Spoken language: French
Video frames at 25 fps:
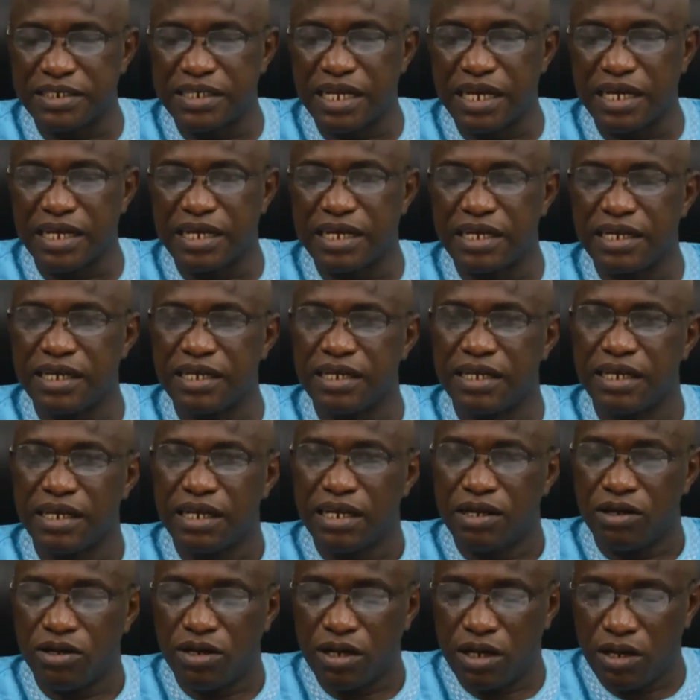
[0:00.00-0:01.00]
d'accueil,
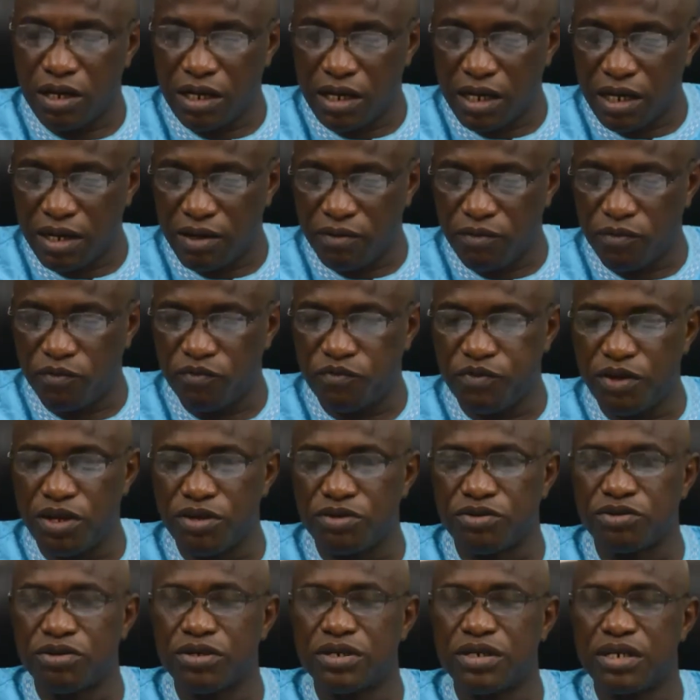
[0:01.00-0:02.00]
euh,
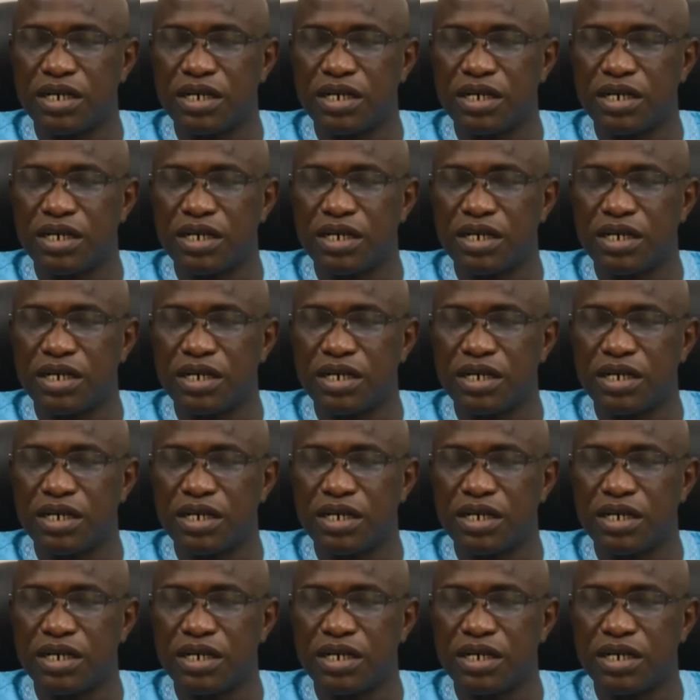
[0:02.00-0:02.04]
véhicules